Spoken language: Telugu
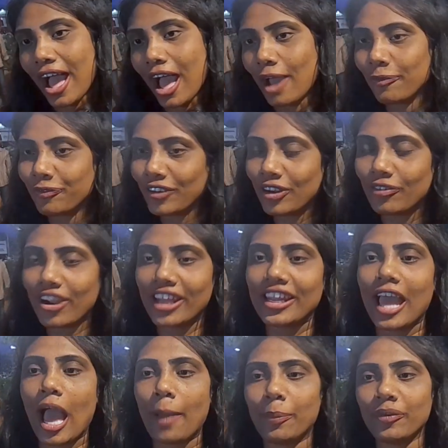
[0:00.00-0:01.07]
ఐమ్ ఫీల్
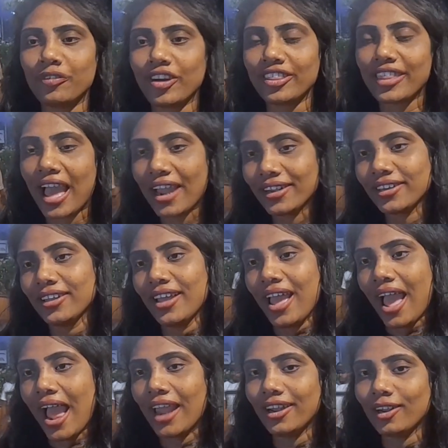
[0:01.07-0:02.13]
వెరీ హ్యాపీ ఫర్ దాట్
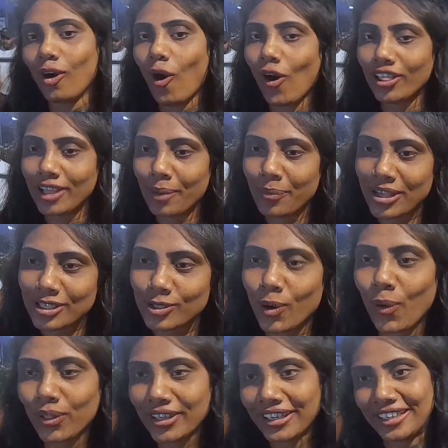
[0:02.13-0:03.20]
అండ్ ఆల్ ద బెస్ట్
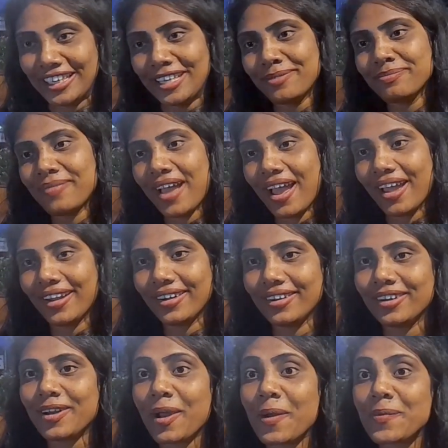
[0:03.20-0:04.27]
హోల్ ద టీమ్
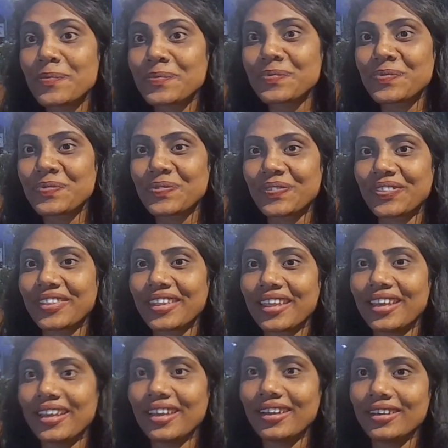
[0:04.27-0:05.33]
ఈ మూవీలో సాంగ్స్
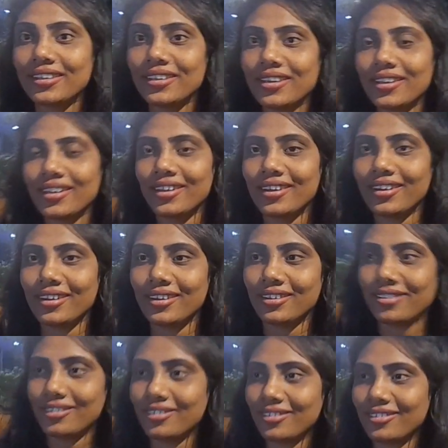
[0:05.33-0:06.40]
ఉన్నాను
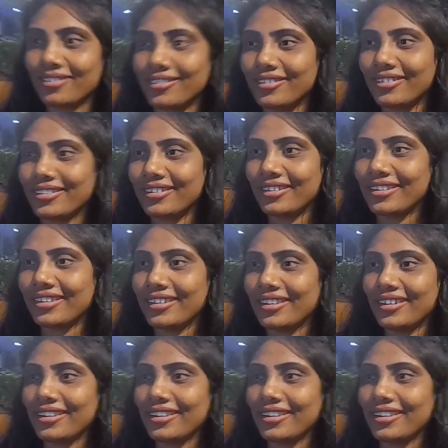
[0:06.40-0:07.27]
songs. Screen attitude.